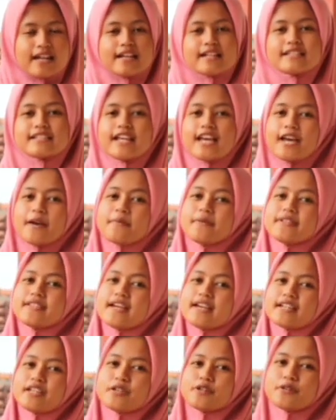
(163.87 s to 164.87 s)
dan saya
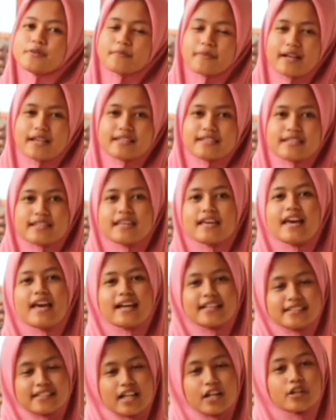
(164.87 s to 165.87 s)
menjadi humas
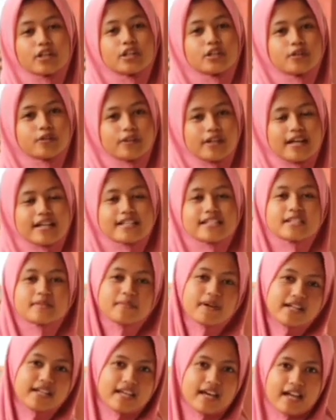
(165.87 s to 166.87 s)
di ekstrakurikuler
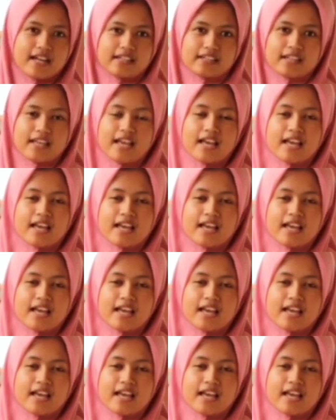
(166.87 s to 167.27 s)
Semadat.